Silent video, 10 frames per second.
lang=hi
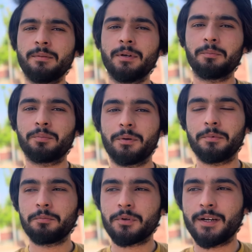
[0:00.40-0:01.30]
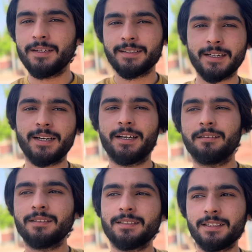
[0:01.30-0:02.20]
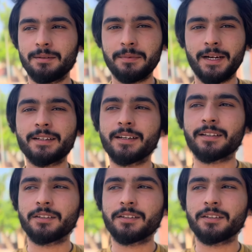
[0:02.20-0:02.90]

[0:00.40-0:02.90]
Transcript: गाइज उम्मीद होगी आप सब लोग ठीक होंगे और खैर खैर चूँगी यार